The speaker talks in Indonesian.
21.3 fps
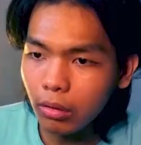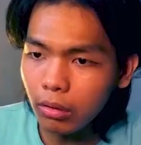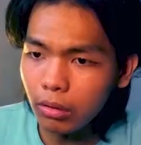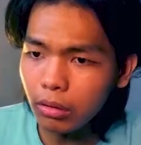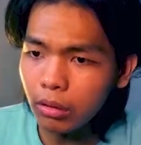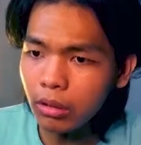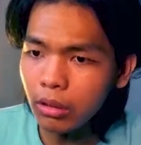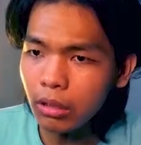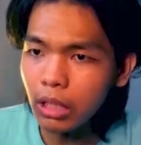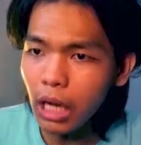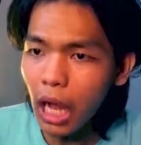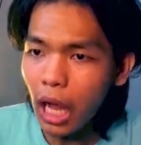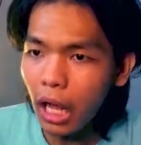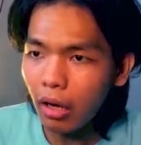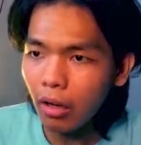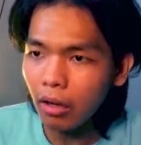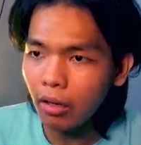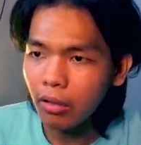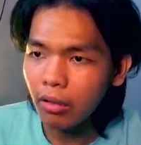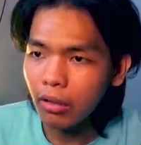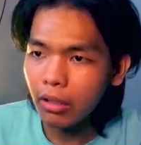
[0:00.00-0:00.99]
Enggak
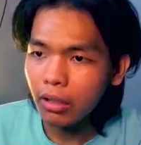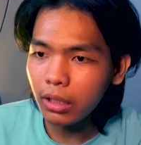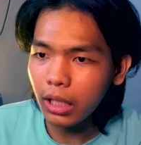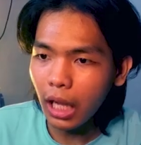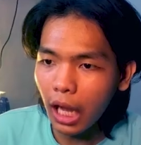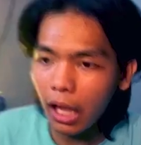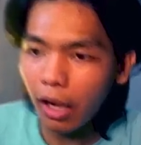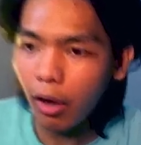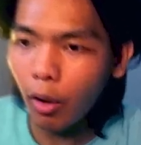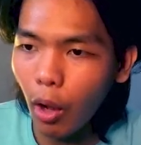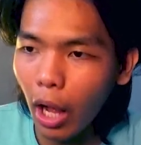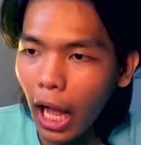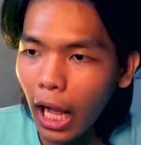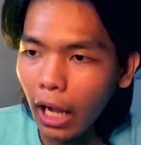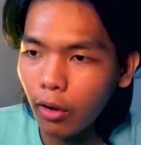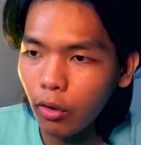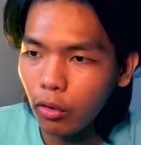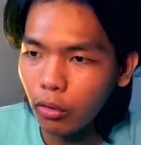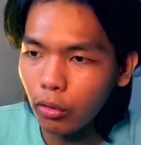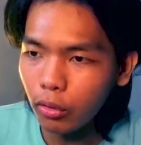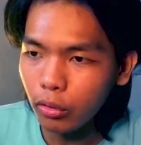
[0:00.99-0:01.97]
loh. Kalau
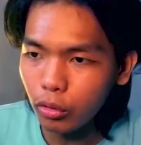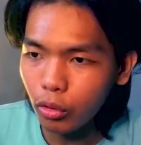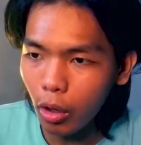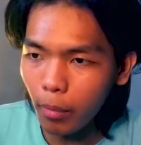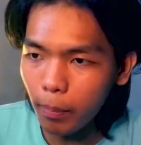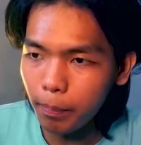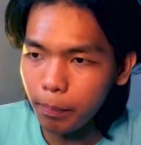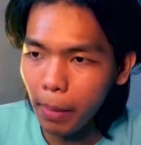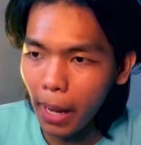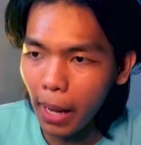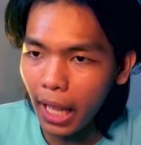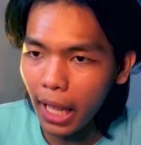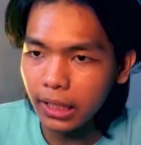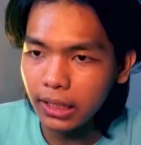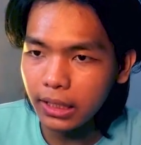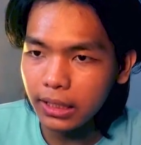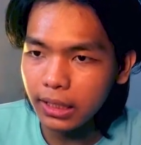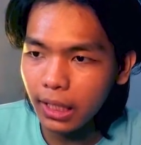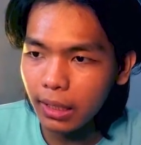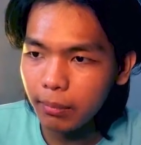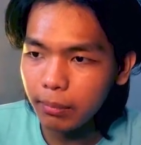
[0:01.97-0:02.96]
aku drop
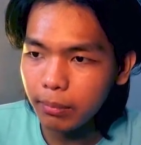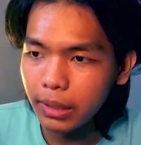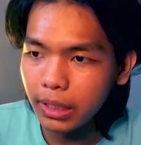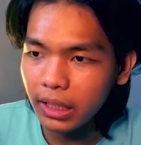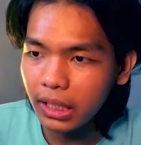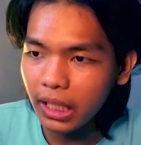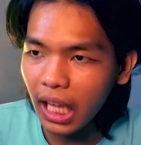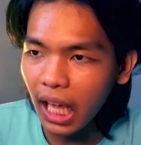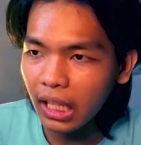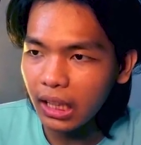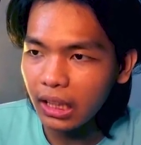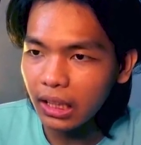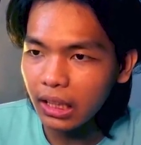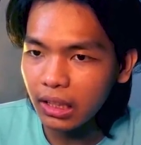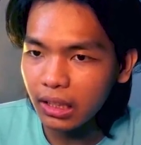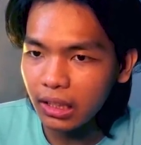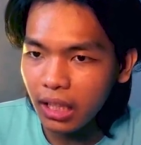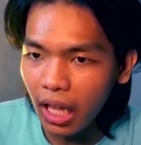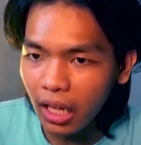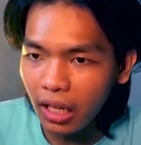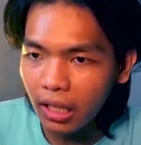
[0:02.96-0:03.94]
banyak
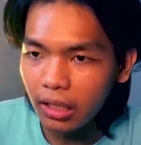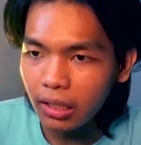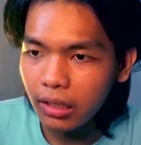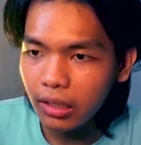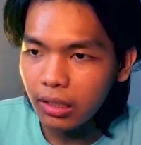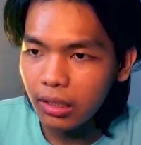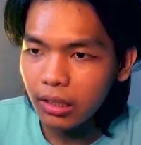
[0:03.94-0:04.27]
binatang,